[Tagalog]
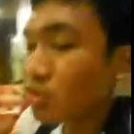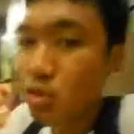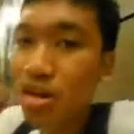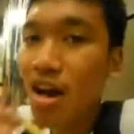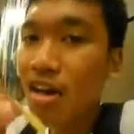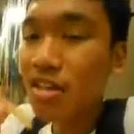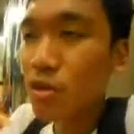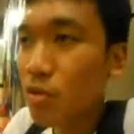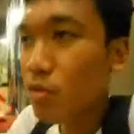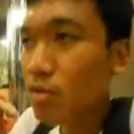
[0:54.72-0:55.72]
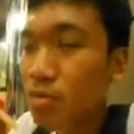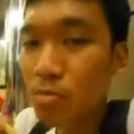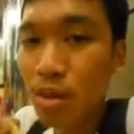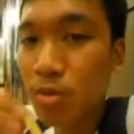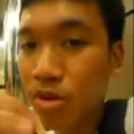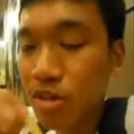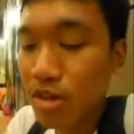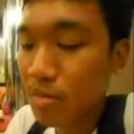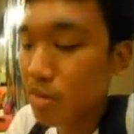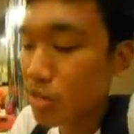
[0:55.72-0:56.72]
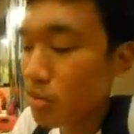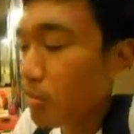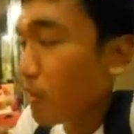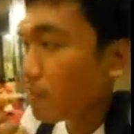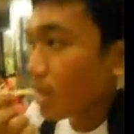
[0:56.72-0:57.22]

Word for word: kulangin yung memory ng video mo?